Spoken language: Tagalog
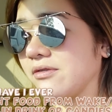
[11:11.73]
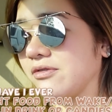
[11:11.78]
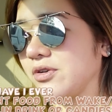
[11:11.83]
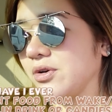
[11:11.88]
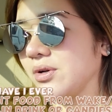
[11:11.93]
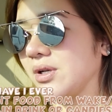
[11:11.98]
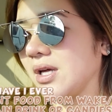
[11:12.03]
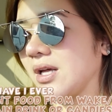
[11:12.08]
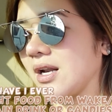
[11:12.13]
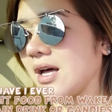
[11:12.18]

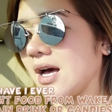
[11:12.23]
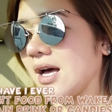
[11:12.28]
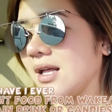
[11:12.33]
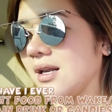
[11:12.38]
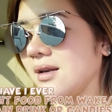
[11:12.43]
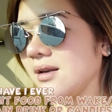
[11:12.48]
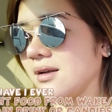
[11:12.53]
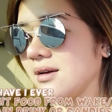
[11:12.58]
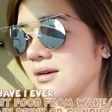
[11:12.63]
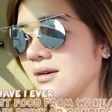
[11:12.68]

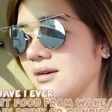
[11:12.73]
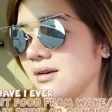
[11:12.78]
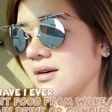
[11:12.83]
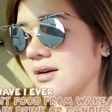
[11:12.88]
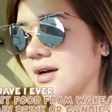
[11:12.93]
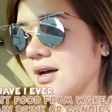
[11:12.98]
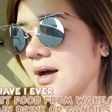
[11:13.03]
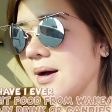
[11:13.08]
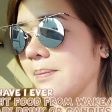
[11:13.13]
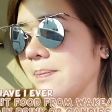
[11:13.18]
funeral,
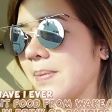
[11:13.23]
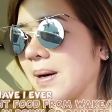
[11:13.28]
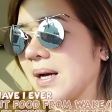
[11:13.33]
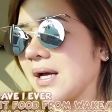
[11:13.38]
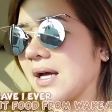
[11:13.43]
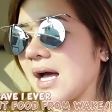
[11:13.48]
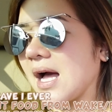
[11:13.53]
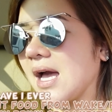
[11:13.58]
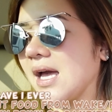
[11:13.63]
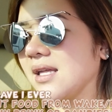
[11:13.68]

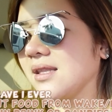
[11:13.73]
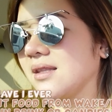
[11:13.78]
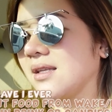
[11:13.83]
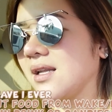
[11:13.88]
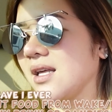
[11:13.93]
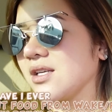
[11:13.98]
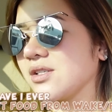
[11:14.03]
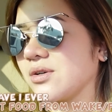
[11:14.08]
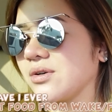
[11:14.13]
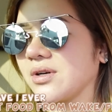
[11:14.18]
pagkain,
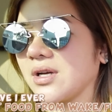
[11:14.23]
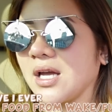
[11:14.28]
drinks, or